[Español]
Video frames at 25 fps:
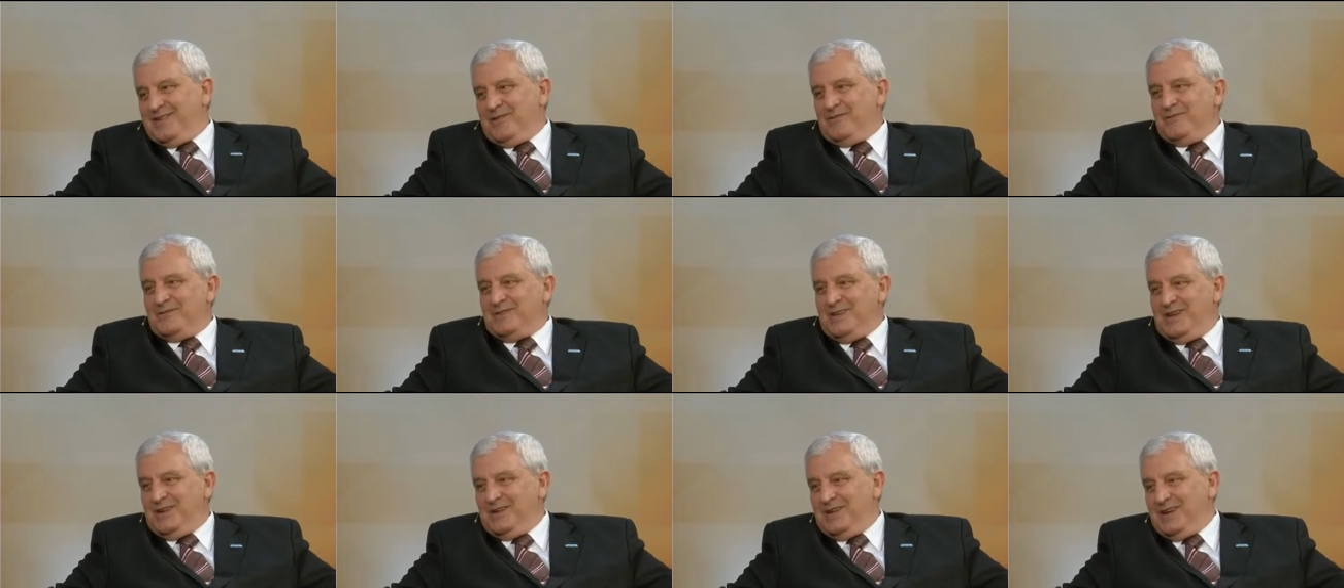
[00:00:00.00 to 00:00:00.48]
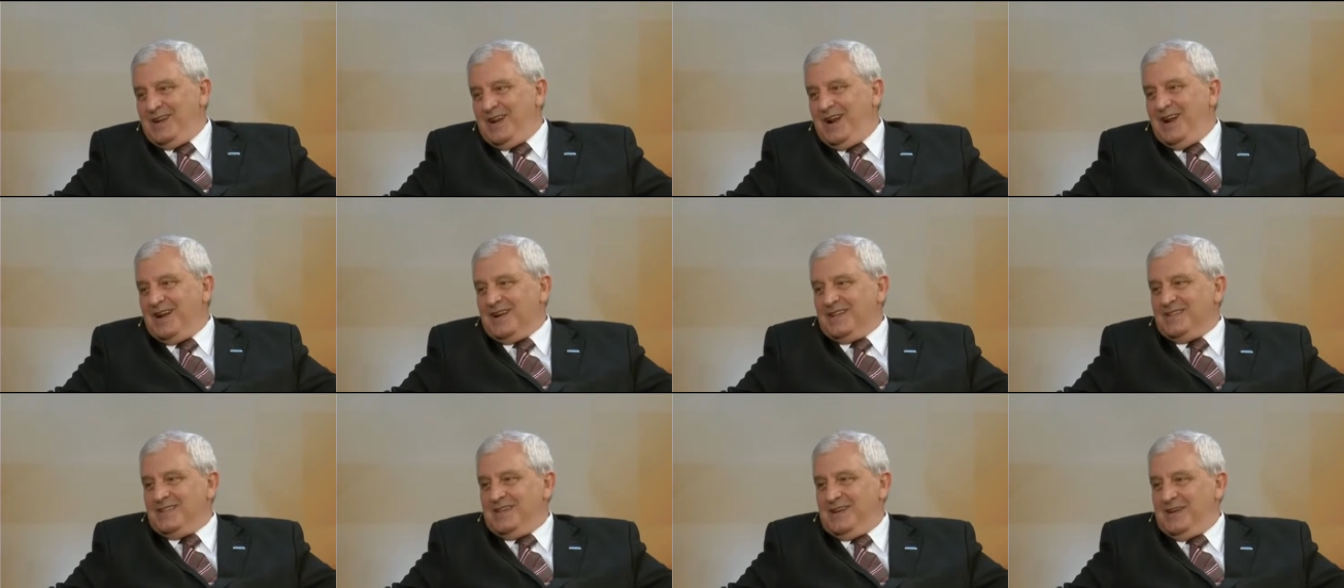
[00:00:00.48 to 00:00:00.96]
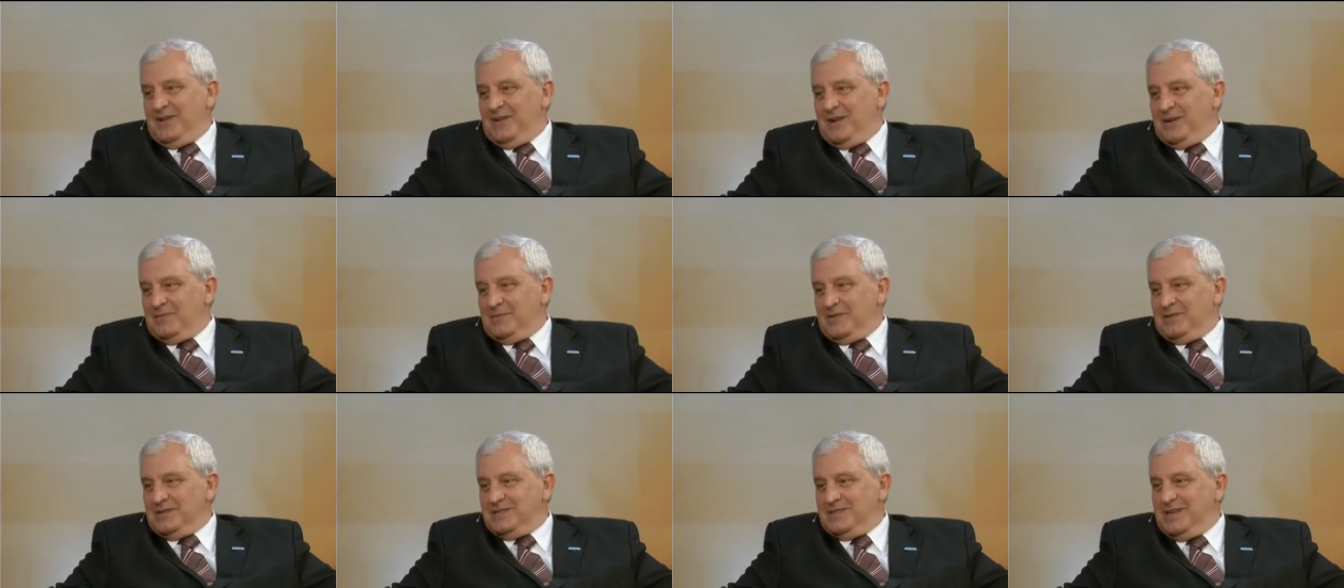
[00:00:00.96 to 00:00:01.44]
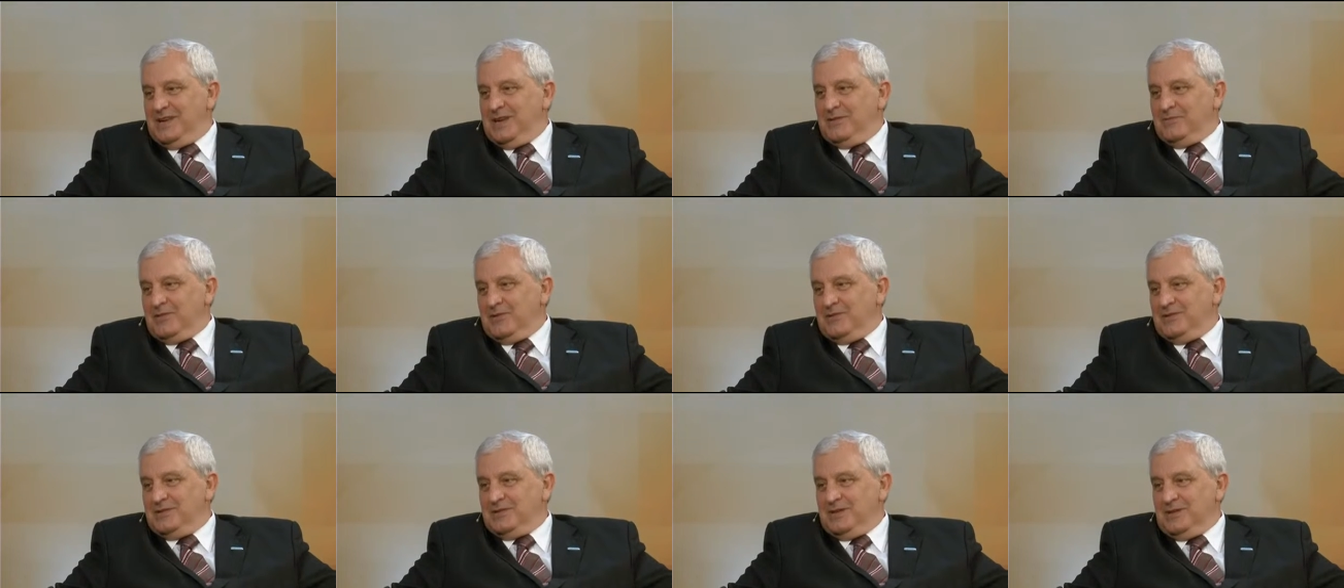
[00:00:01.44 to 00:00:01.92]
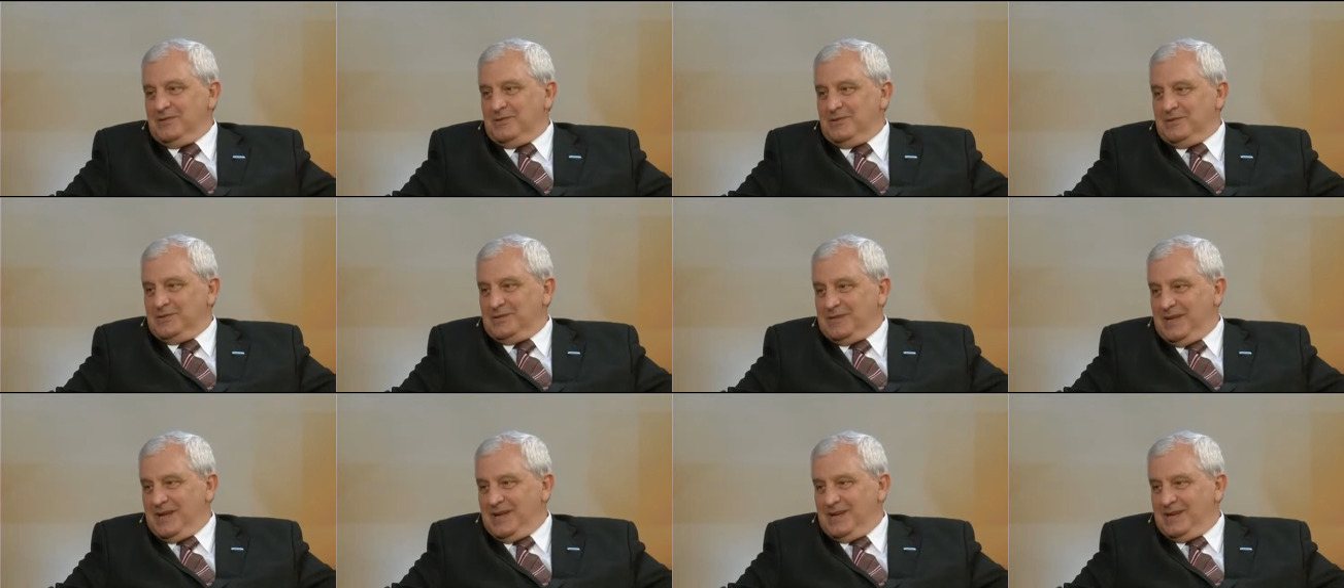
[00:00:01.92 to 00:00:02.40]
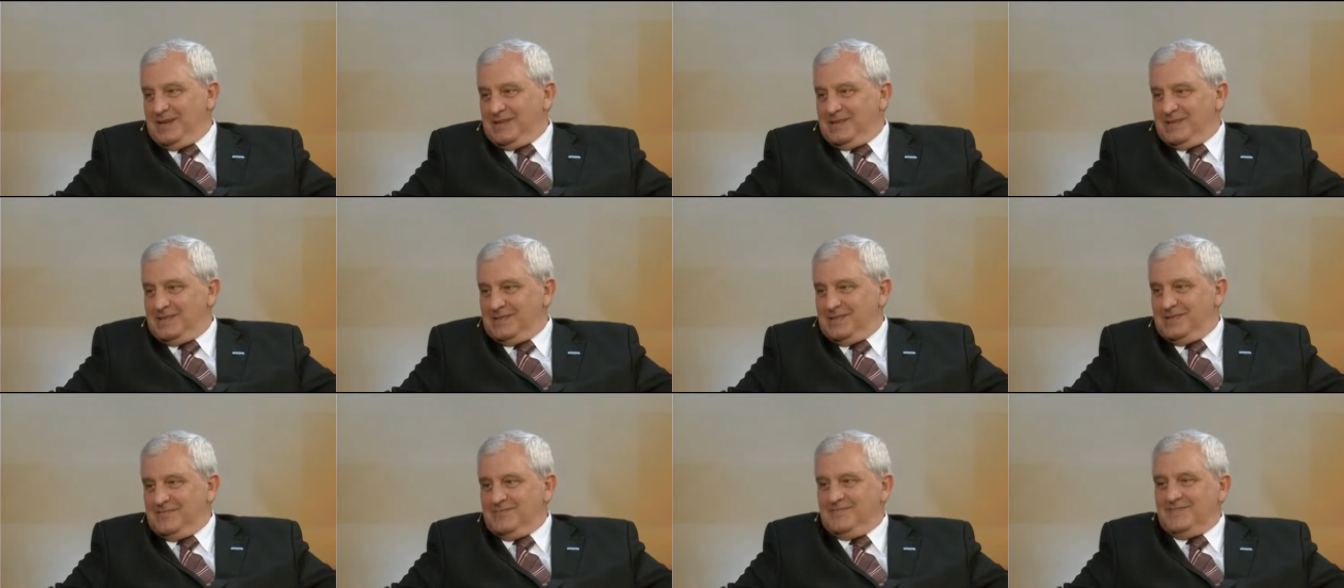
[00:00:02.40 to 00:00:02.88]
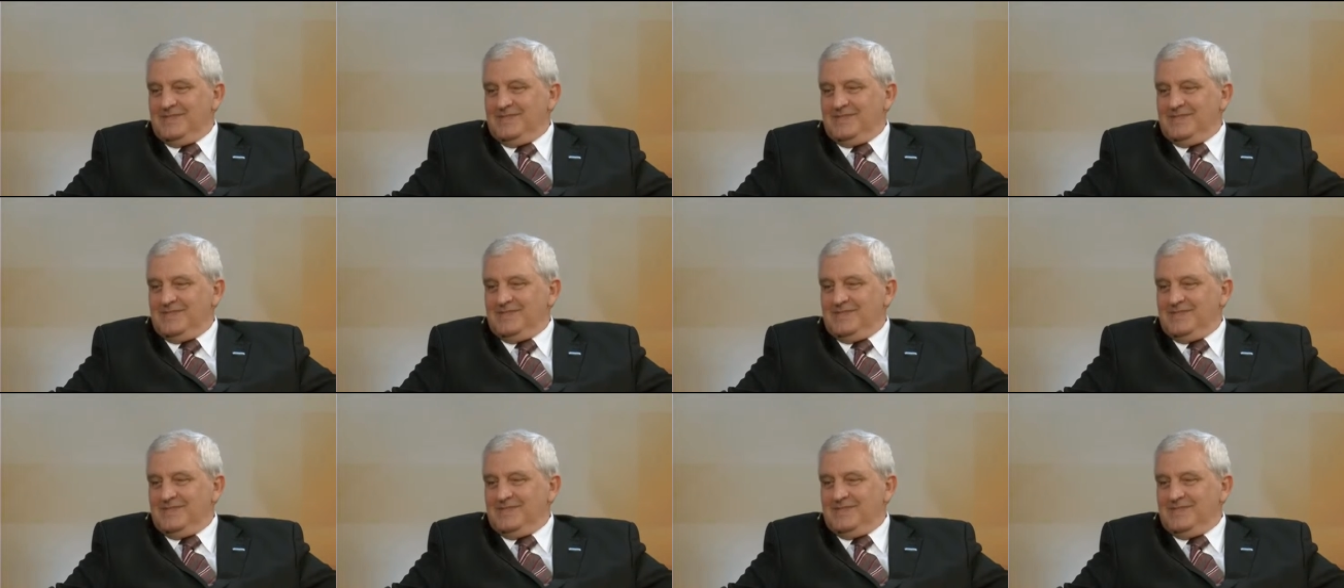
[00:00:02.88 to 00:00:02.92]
comisario general retirado de la Policía de la Provincia de Buenos Aires.